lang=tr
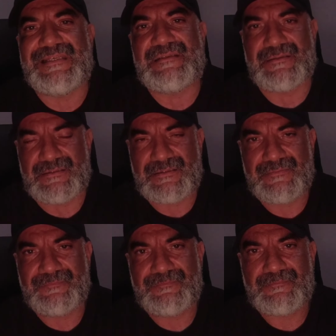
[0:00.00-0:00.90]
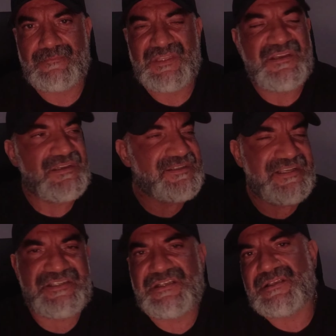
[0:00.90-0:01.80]
değilsiniz.
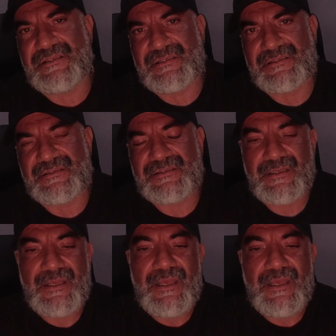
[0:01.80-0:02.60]
Kesinlikle değilsiniz.